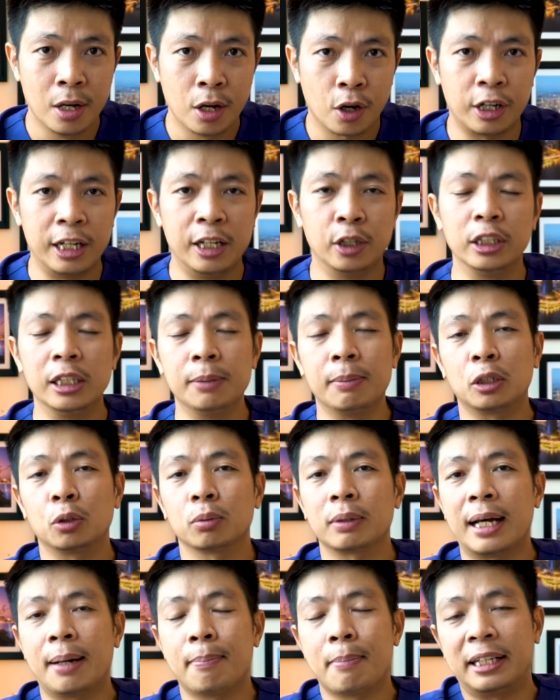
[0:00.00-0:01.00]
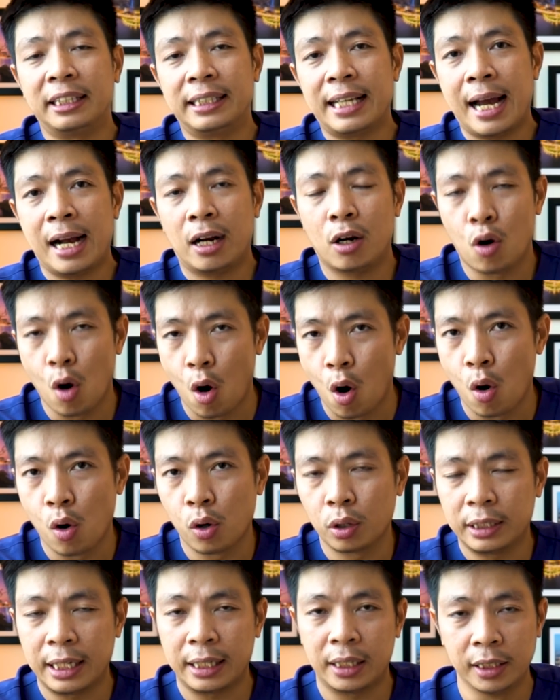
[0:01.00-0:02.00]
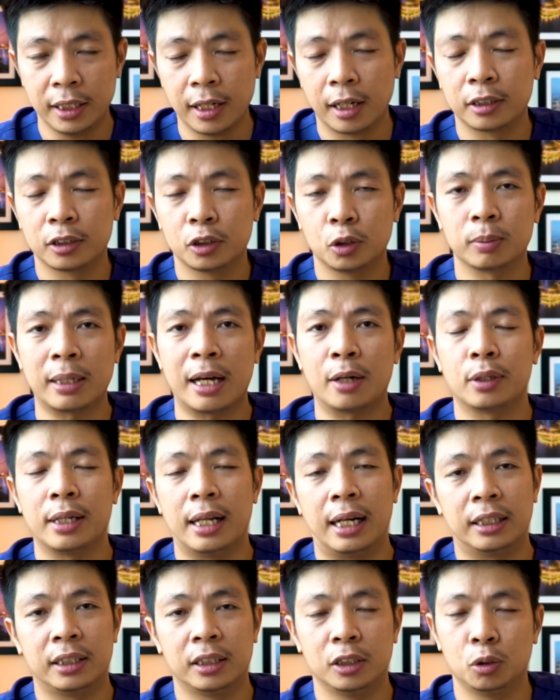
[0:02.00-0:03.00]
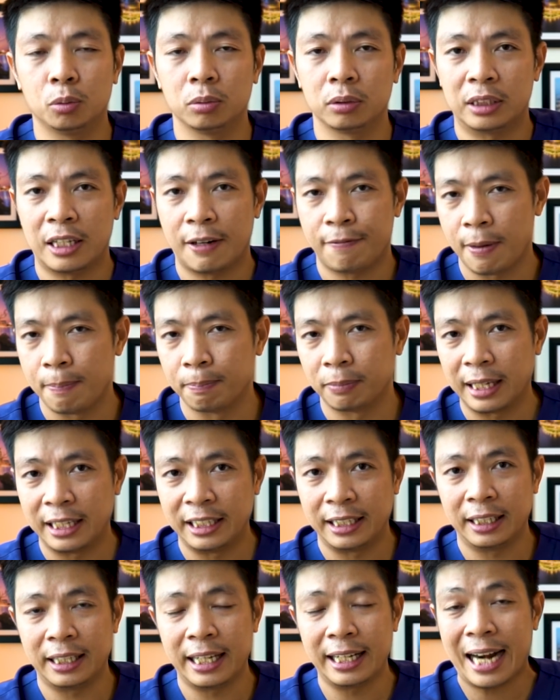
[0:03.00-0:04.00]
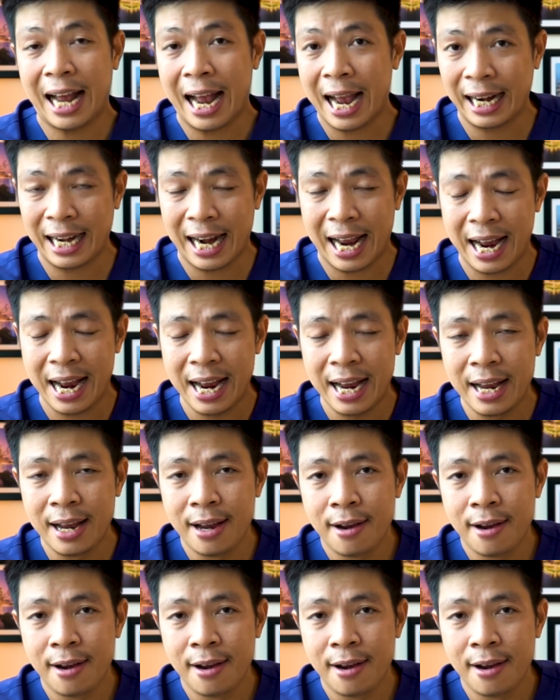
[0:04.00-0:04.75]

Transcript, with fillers: Còn nếu như mà chúng ta mà da khô, da thường, chúng ta có thể là sử dụng sản phẩm tẩy da chết AHA.